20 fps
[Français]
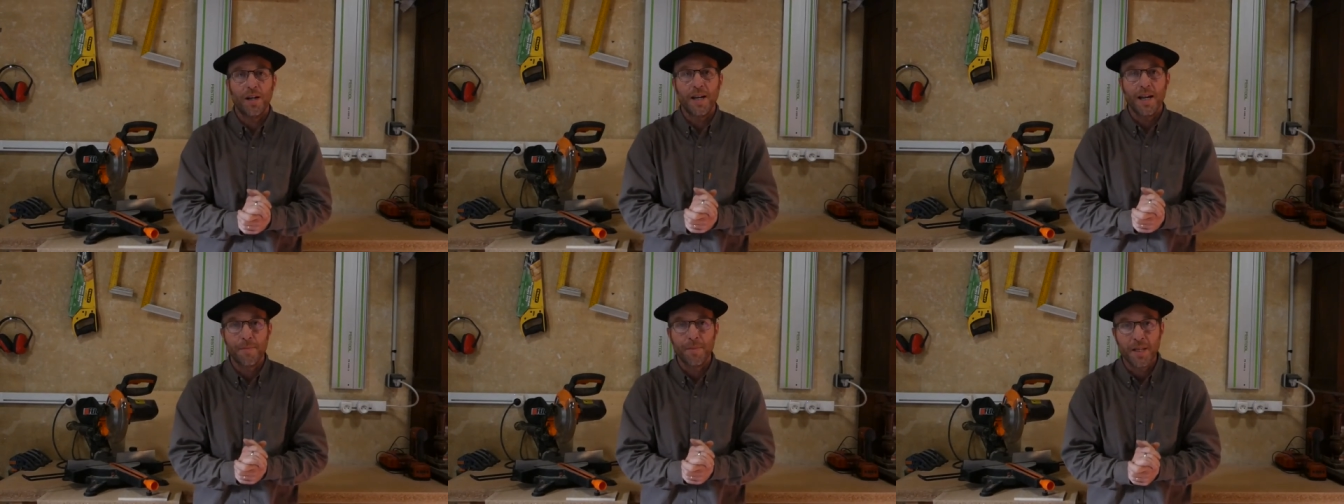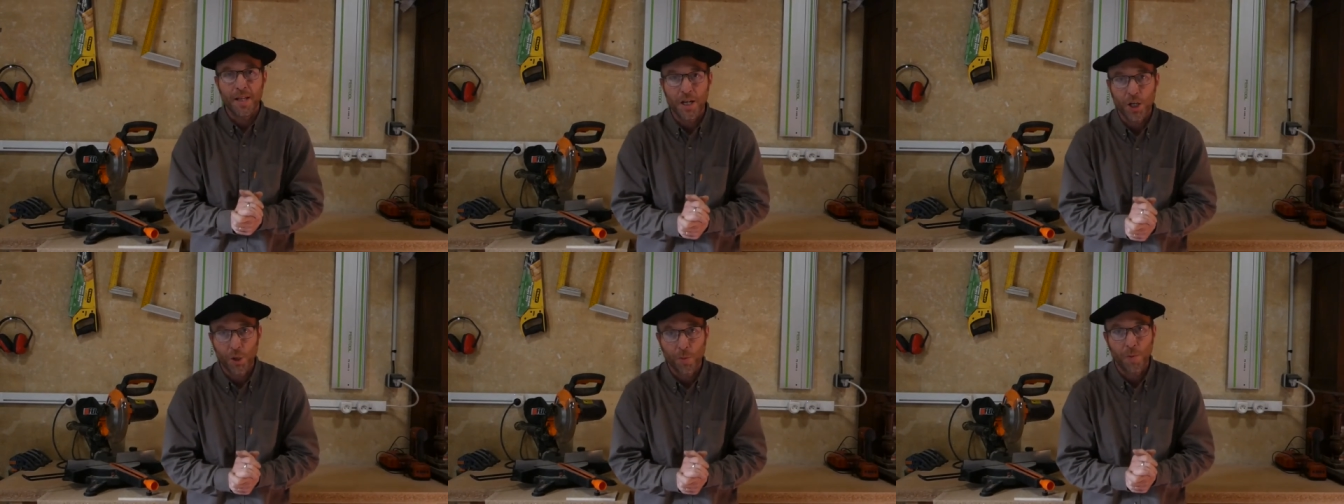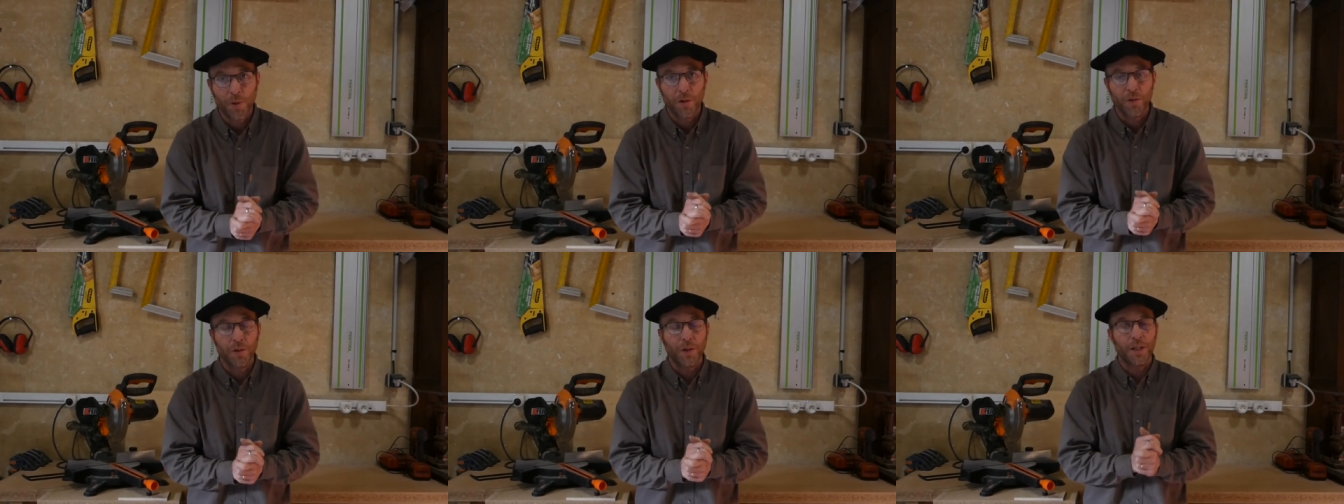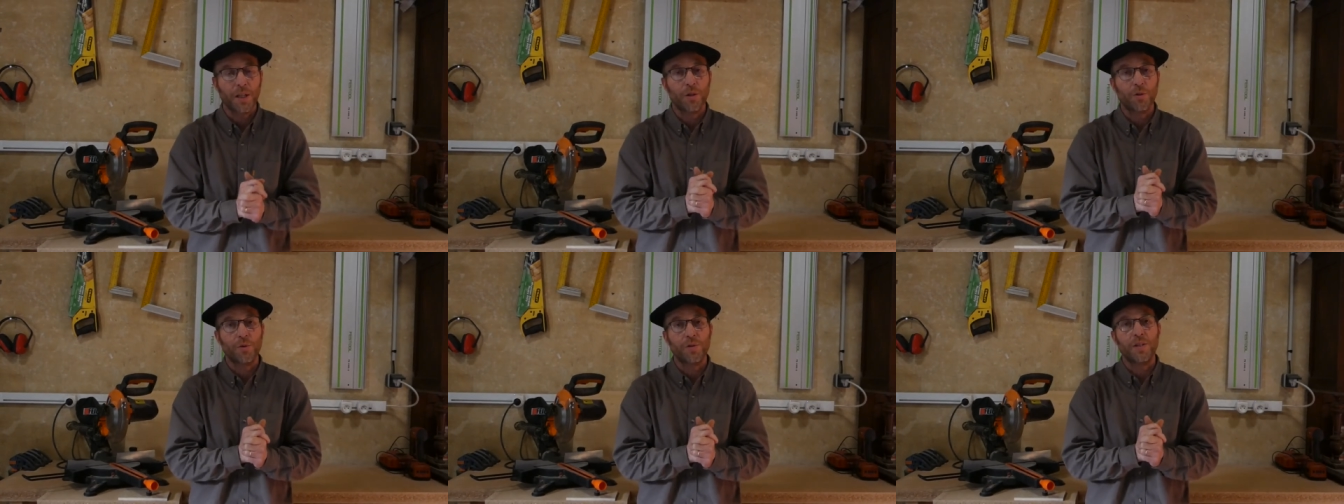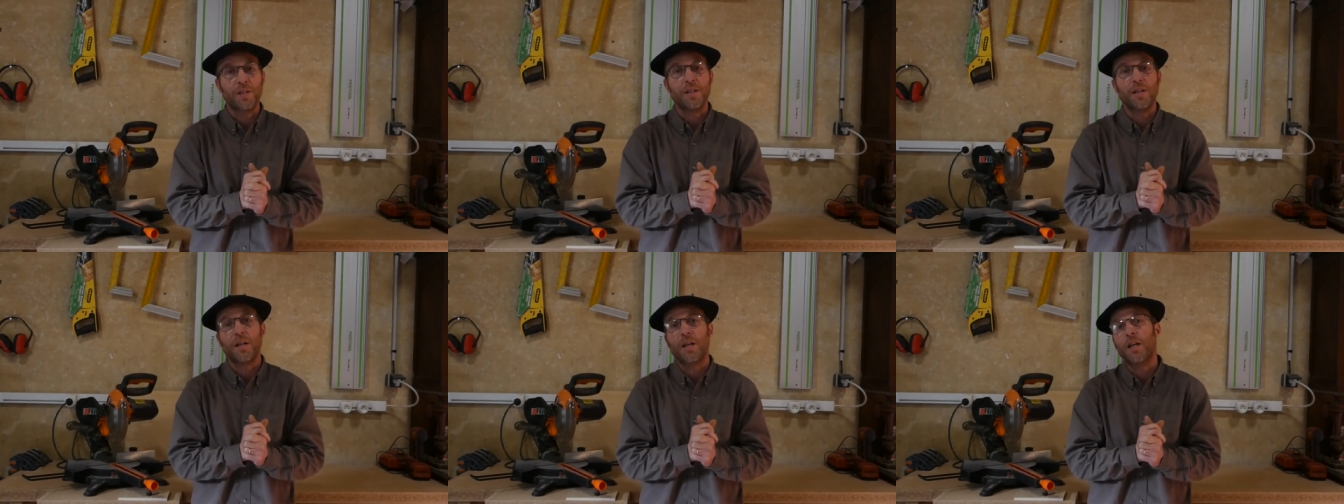l'aménagement est
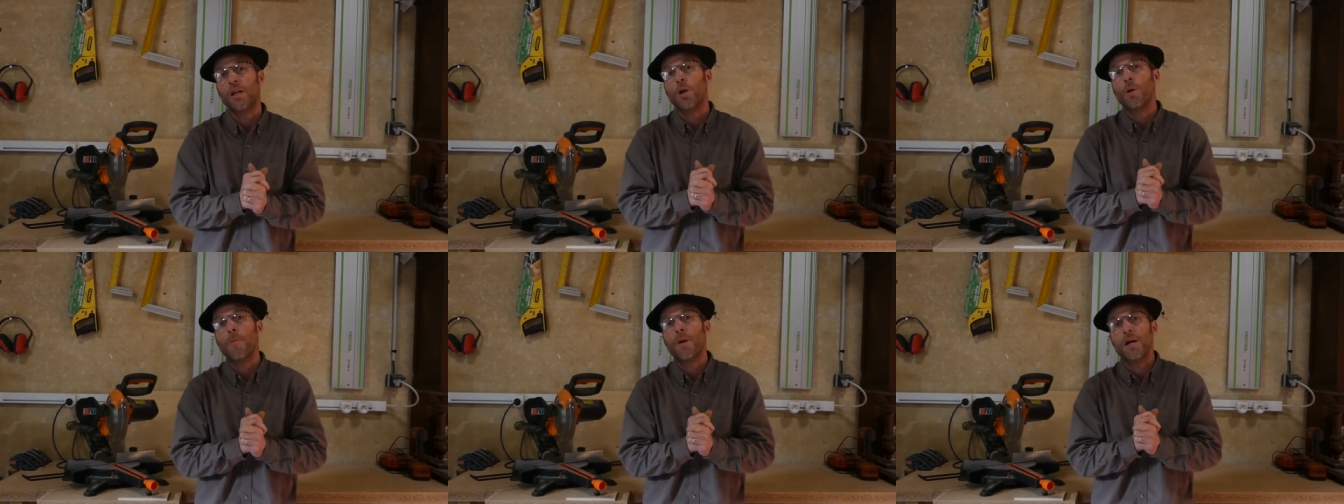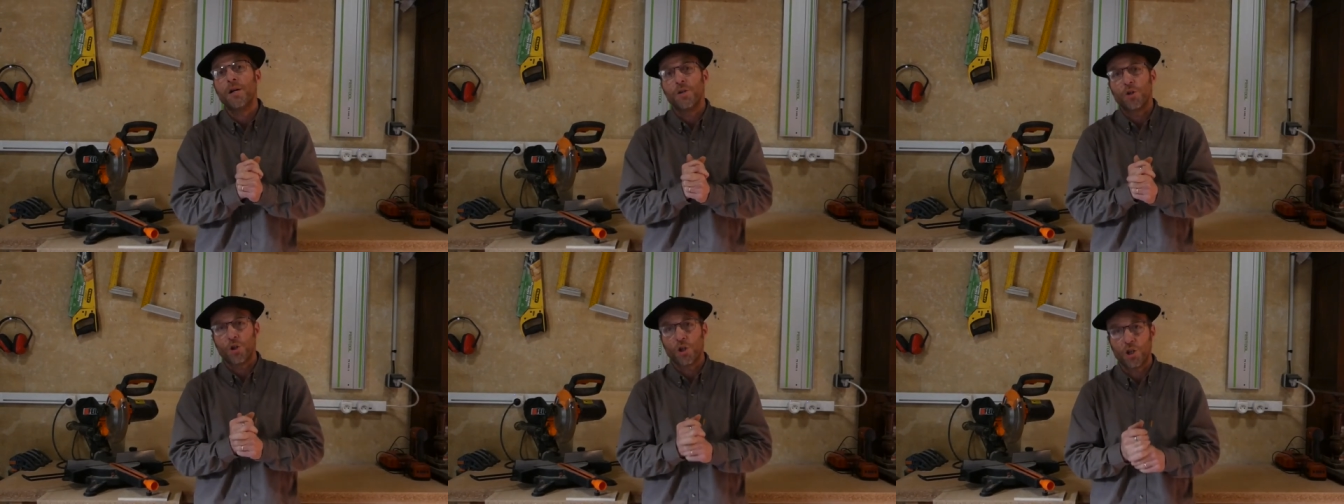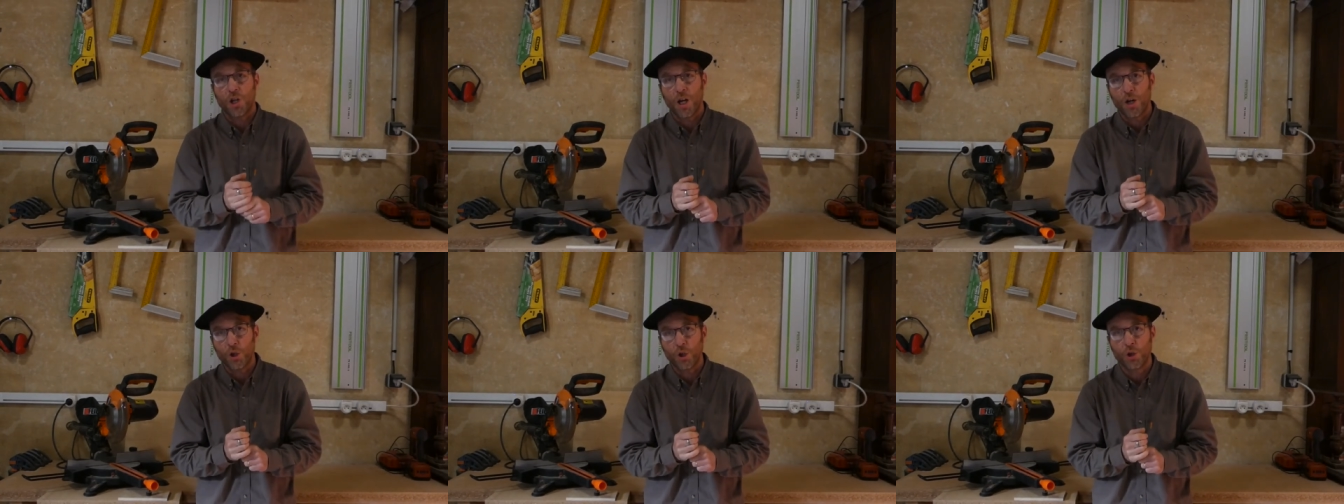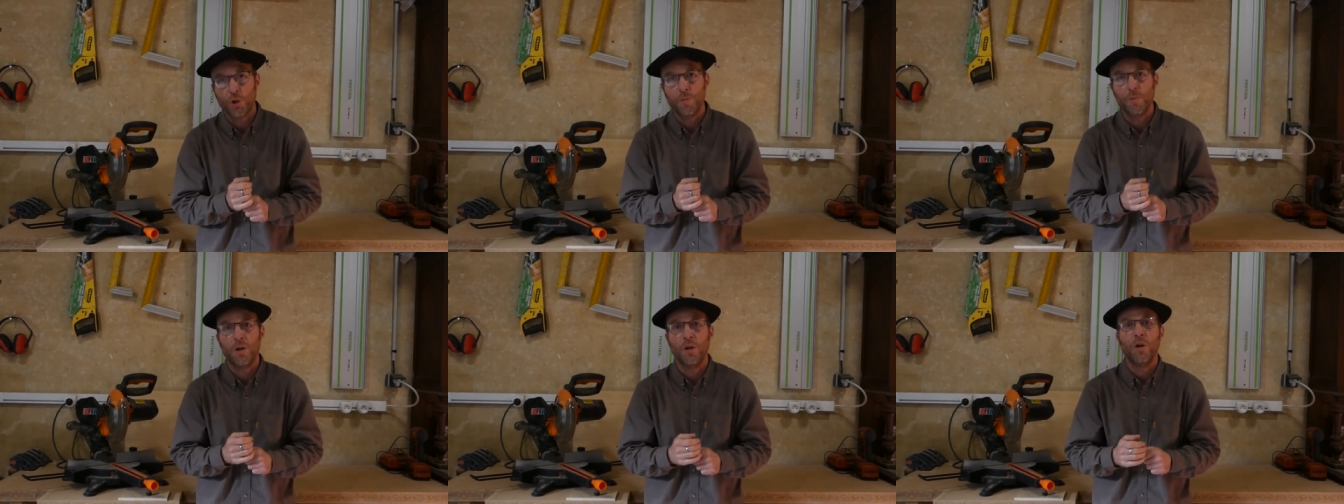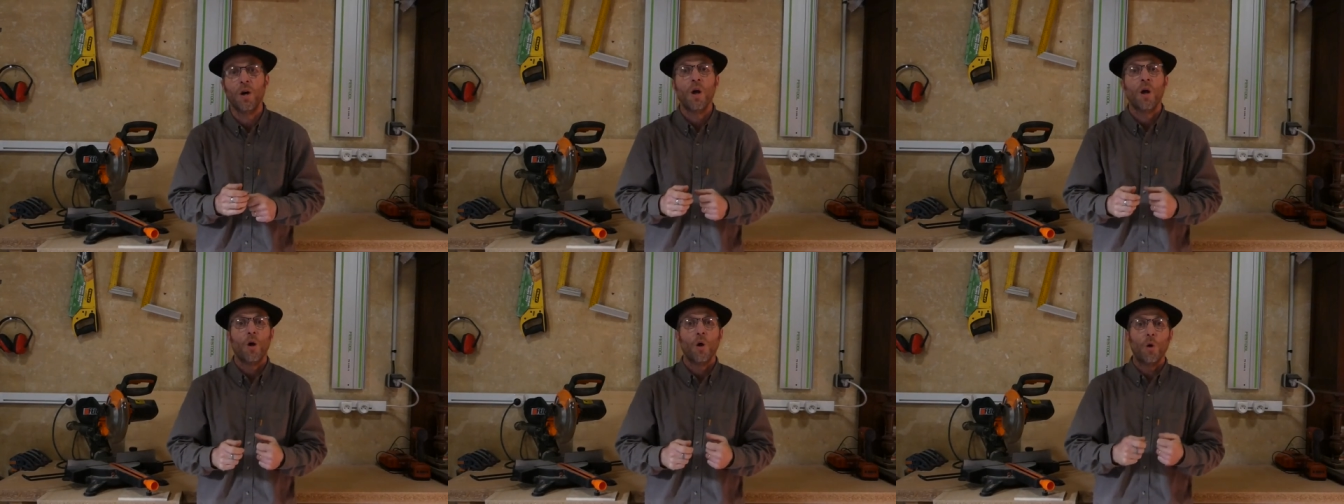considéré comme un chargement,